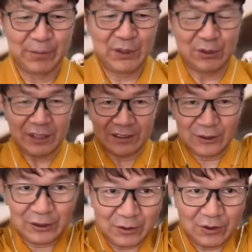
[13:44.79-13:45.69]
しおりさんが言
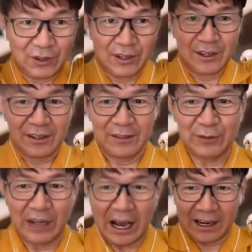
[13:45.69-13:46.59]
うようにこの
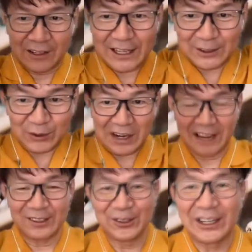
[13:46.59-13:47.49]
上上げるやつと
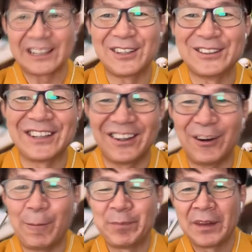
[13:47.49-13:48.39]
かいろいろやってるんですけど、